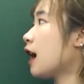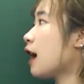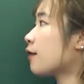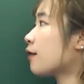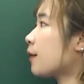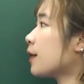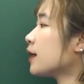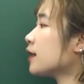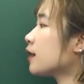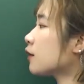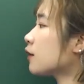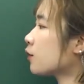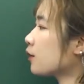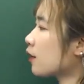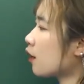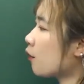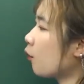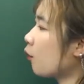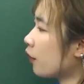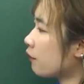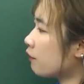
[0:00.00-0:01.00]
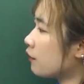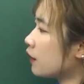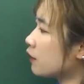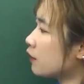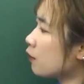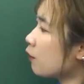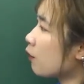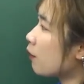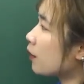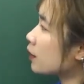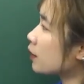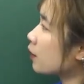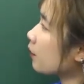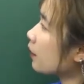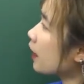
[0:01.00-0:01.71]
Và bây giờ chúng ta có một cái ví dụ ở trong